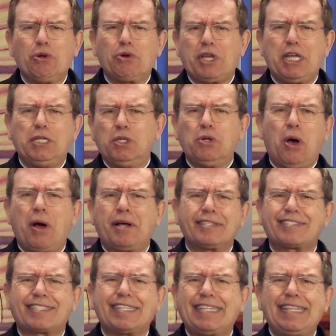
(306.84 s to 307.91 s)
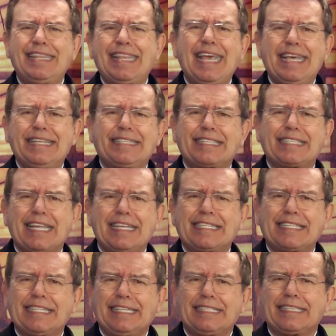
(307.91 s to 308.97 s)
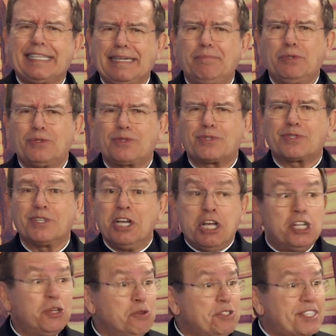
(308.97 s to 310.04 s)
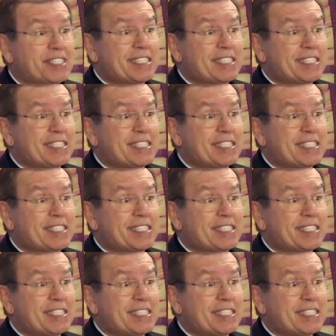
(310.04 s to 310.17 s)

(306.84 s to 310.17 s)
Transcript: que nós necessitamos, nos